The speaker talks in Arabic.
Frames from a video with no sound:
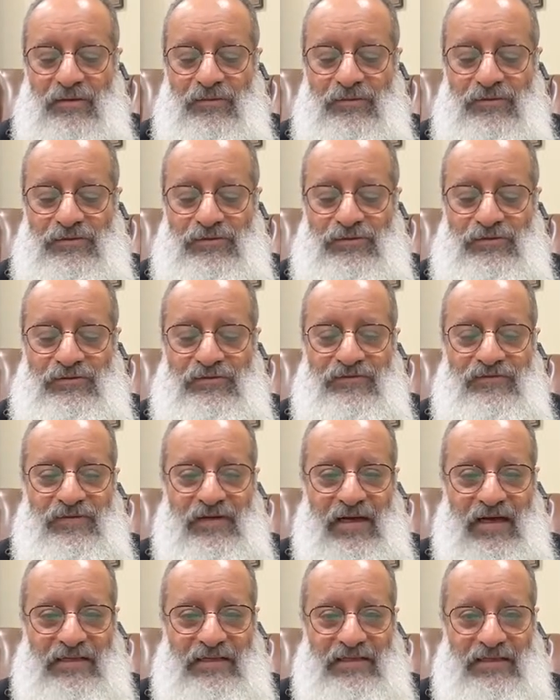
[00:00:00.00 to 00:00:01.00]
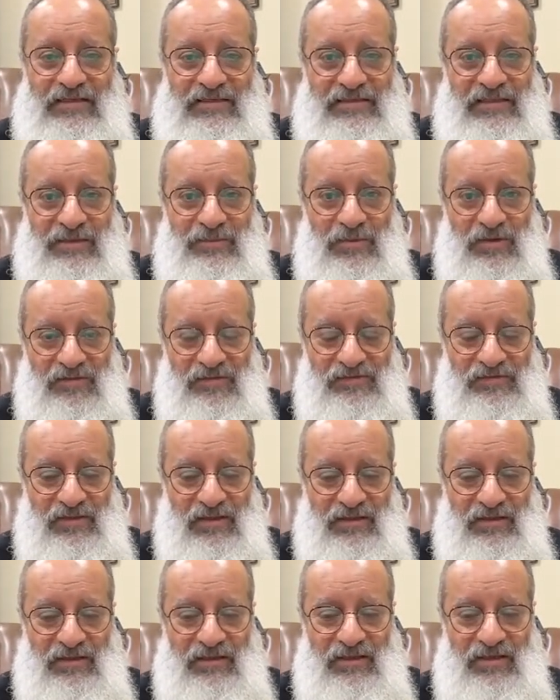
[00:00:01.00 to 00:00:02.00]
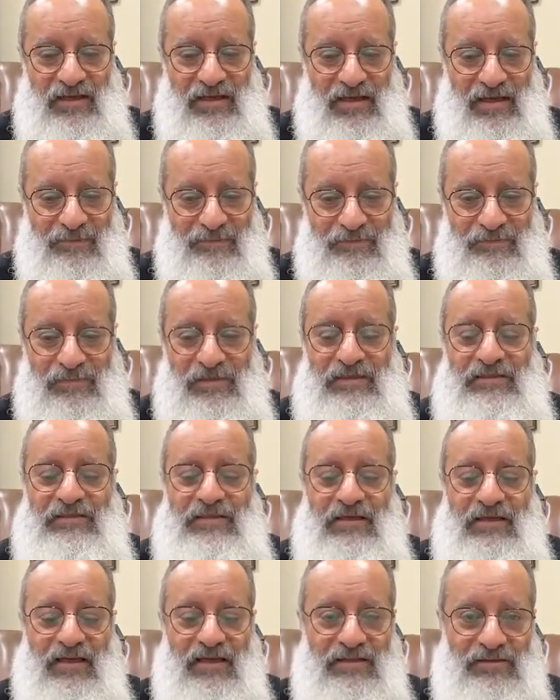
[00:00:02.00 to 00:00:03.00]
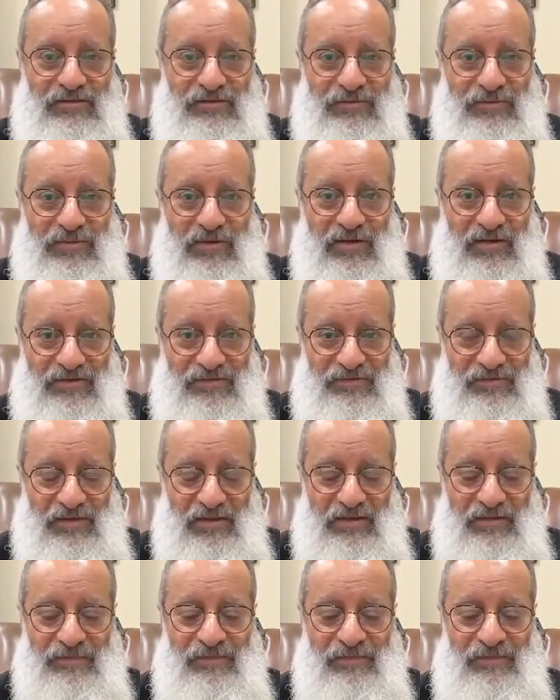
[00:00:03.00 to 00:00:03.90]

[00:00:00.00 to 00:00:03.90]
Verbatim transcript: ونشوف هل العتاب افضل ام التجنب افضل